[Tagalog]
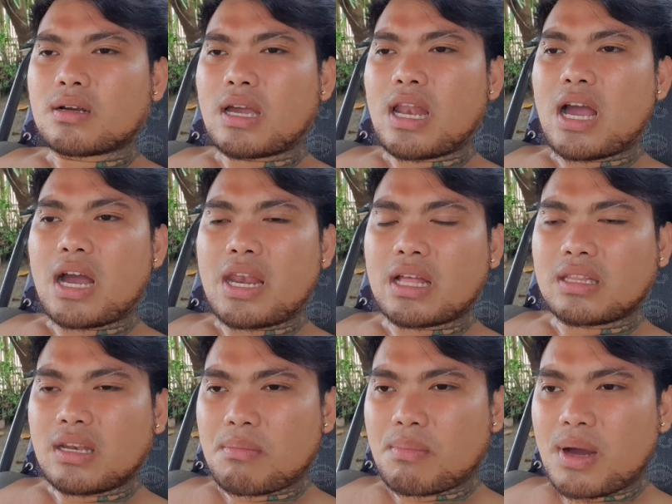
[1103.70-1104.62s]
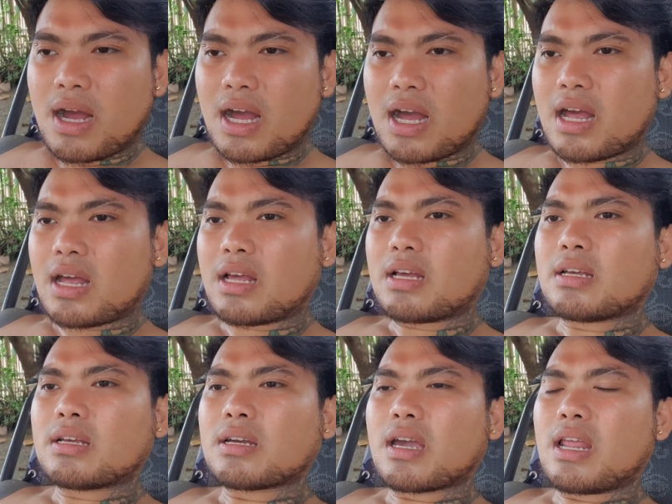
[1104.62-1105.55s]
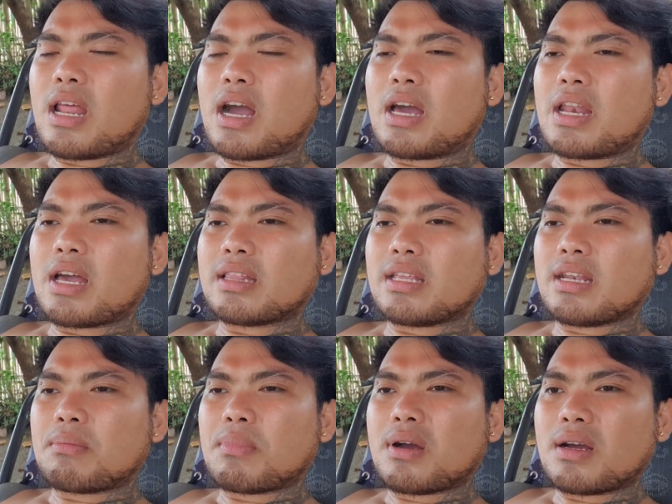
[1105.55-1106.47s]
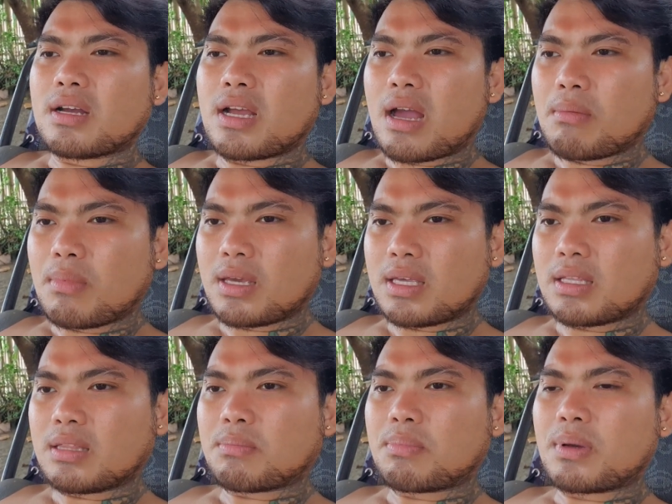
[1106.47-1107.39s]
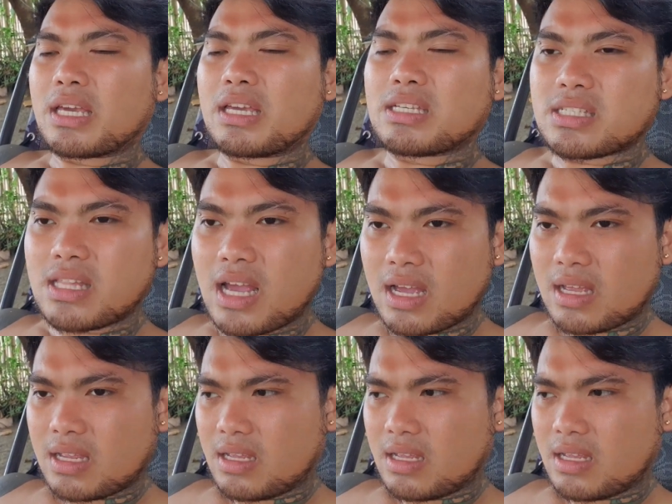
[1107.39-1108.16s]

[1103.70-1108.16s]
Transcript: kailangan natin ng bangka kailangan natin ng mga gamit pangingisda